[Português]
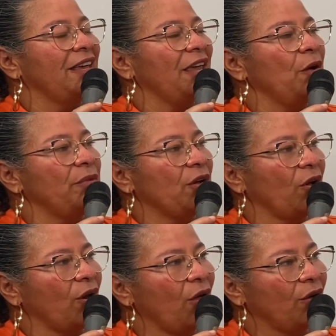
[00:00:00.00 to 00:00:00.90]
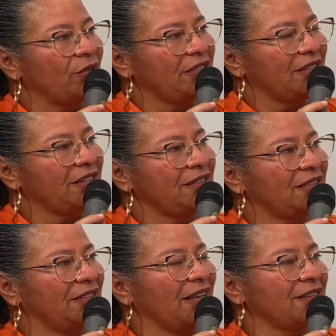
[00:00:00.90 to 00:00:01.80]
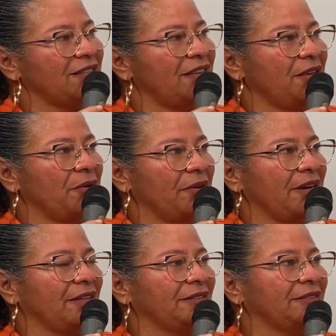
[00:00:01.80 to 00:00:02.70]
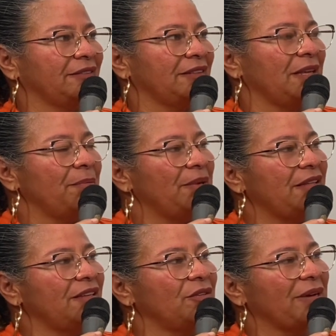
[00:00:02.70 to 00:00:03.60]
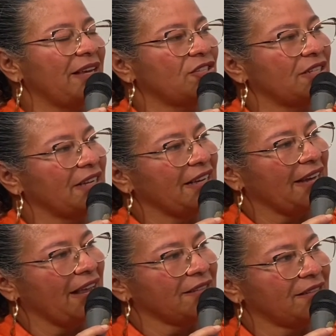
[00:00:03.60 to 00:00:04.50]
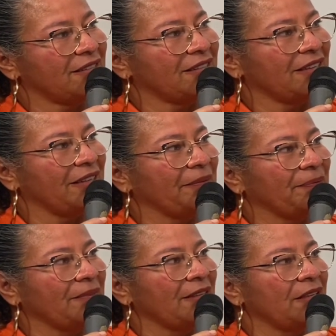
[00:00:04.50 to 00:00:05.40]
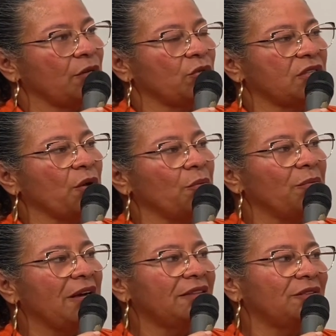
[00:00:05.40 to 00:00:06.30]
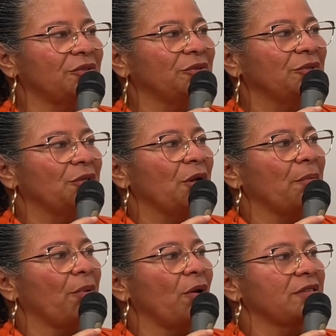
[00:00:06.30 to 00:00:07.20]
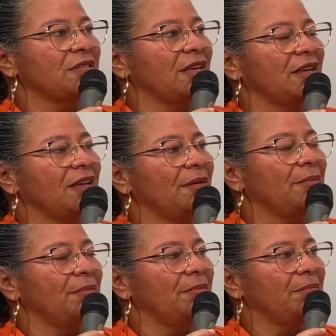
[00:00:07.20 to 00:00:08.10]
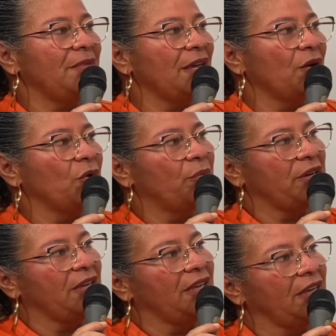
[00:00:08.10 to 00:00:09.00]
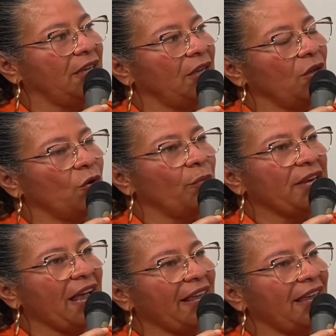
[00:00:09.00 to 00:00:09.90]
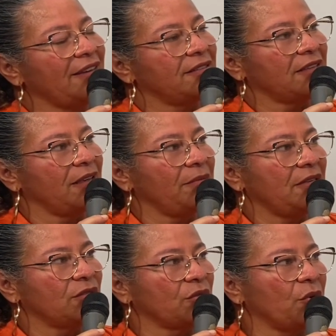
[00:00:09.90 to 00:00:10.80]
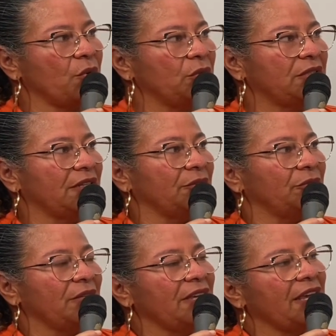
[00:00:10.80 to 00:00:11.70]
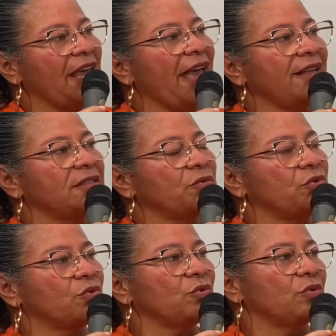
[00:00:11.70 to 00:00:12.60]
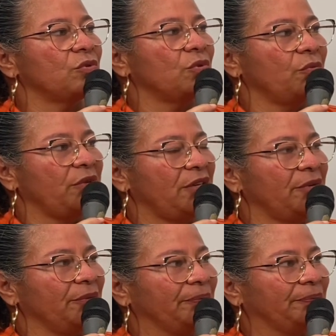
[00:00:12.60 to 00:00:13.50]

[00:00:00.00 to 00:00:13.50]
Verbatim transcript: eu me coloco diante da Senhora, pedindo esta graça, que o seu manto possa me cobrir, cobrir aqueles que me escutam que rezam junto comigo,